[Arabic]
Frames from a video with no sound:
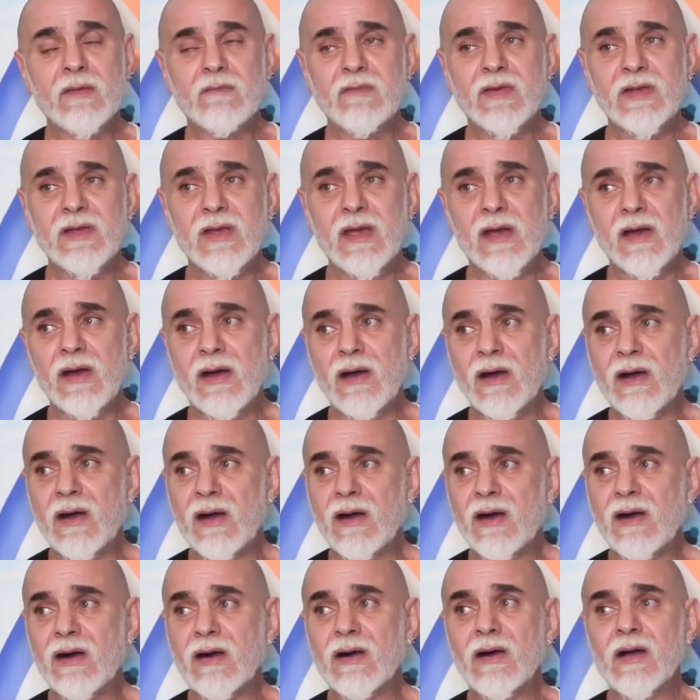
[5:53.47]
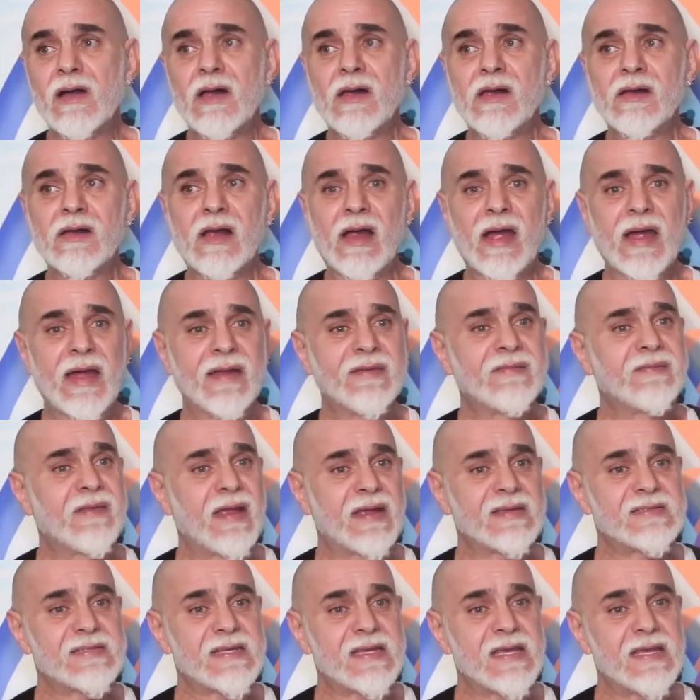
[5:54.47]
فيها
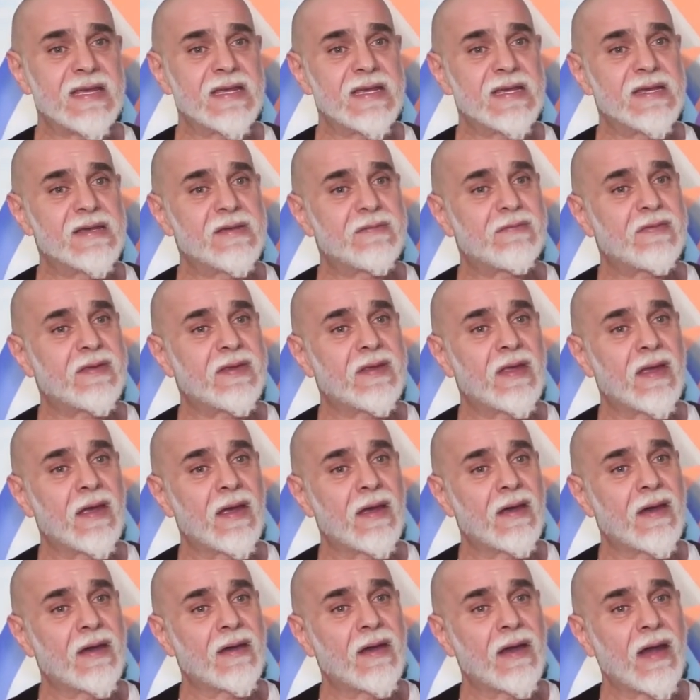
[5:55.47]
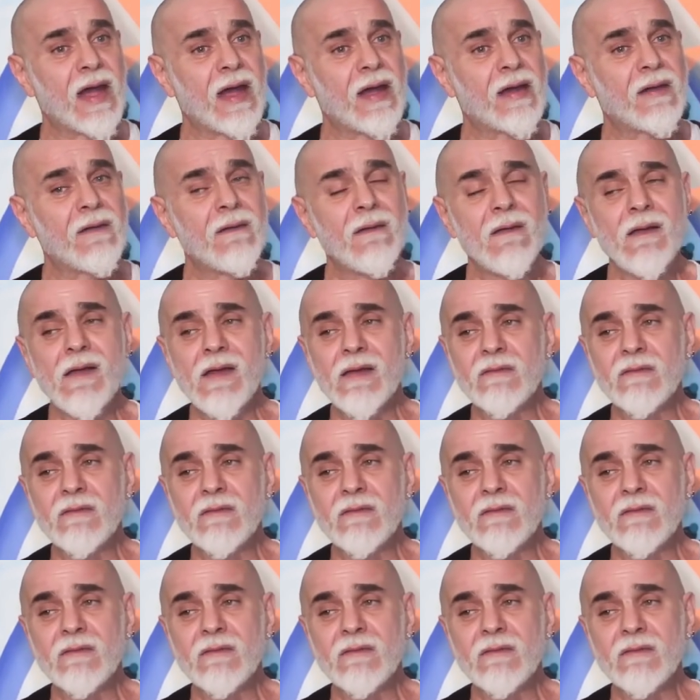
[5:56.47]
هندسه فيها